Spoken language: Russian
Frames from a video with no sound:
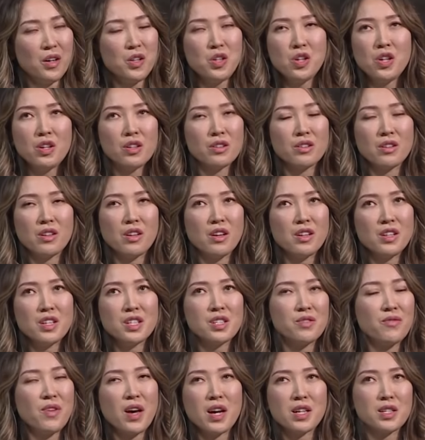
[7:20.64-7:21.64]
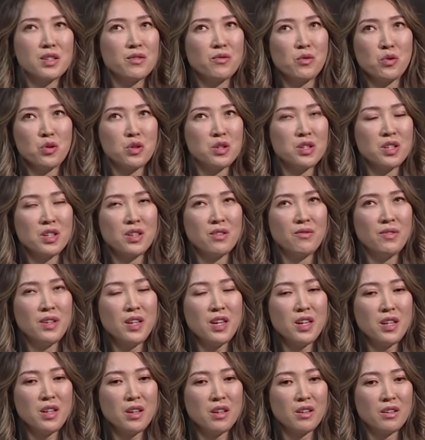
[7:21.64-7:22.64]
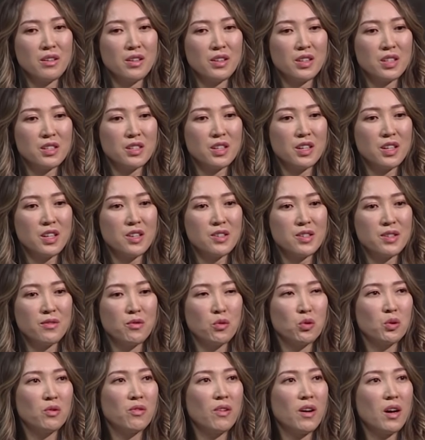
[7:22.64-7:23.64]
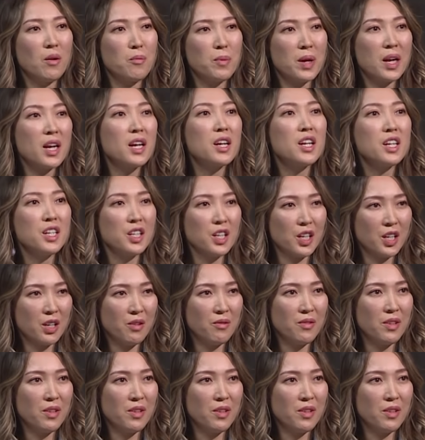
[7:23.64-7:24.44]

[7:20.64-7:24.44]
Нет, я не связываю эти явления. Это, скорее всего, два параллельных